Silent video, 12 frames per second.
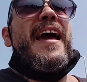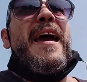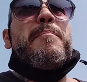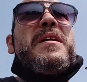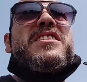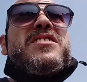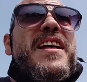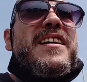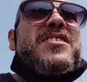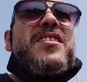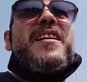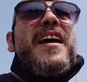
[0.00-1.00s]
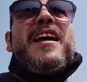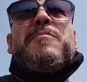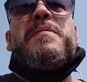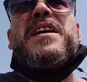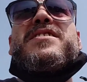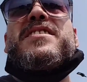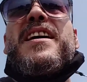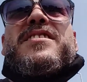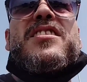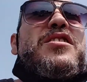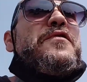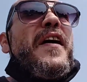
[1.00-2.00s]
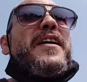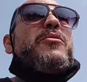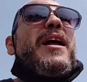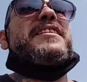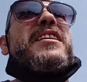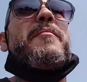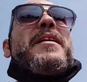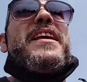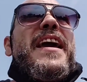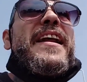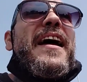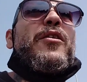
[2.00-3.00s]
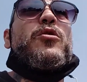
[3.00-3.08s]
è business e il business si fa in un'altra maniera,